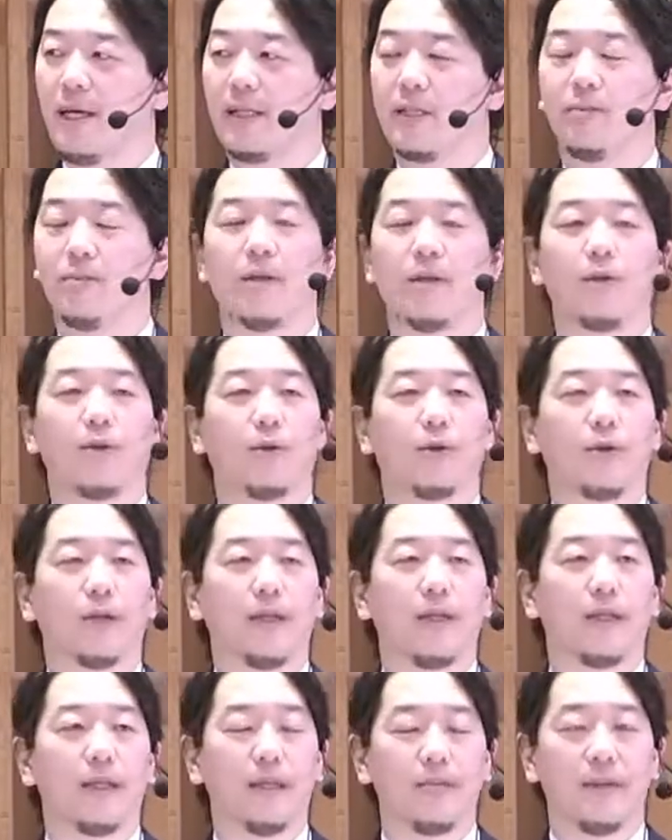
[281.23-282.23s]
集まること
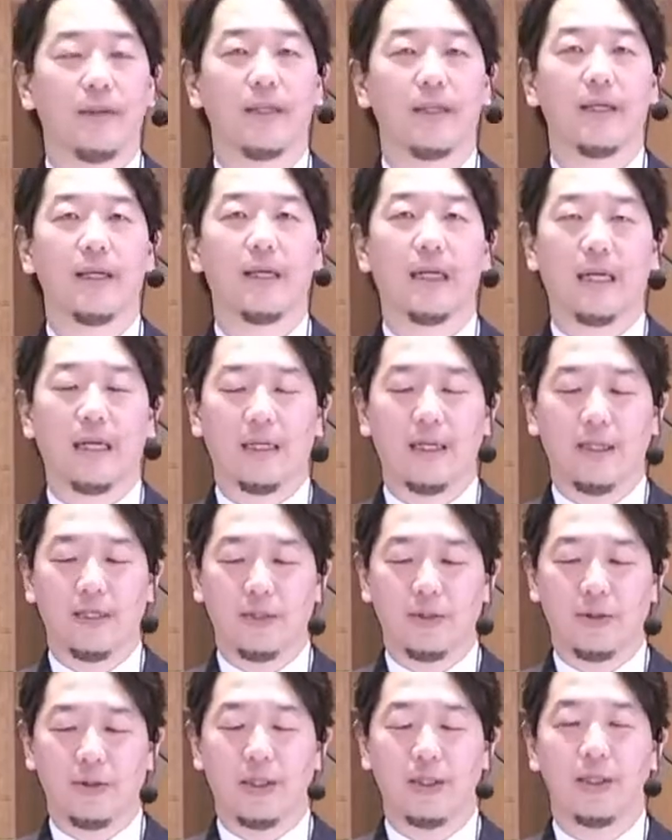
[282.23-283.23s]
ができませんが現
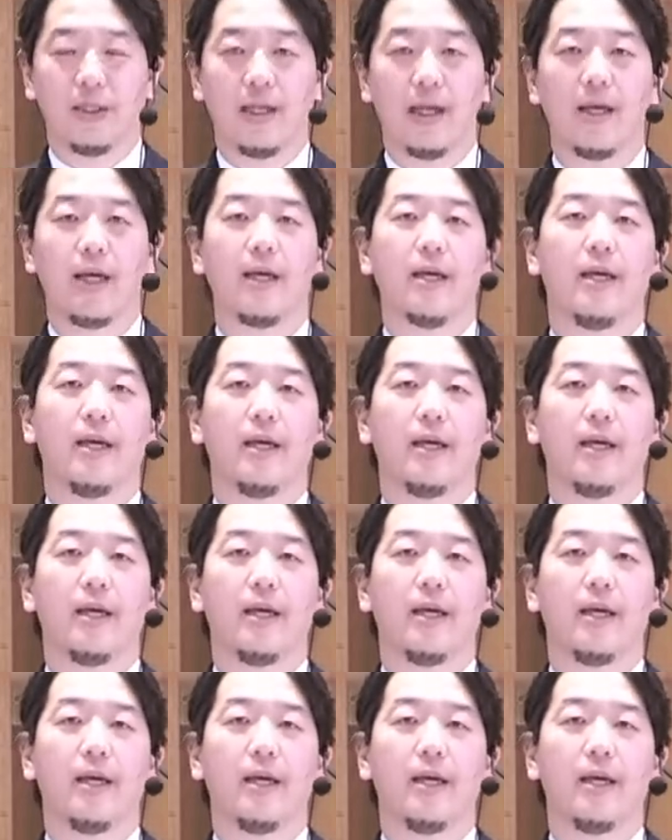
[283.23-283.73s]
状ですね